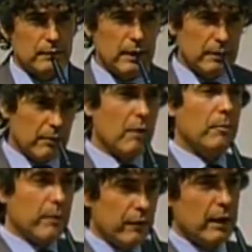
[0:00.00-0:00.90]
Ele não é um
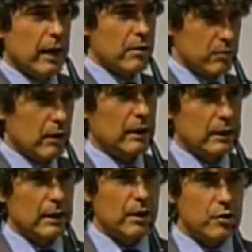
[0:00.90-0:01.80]
privilégio só
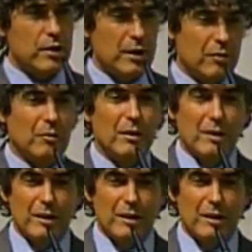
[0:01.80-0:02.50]
dessa região,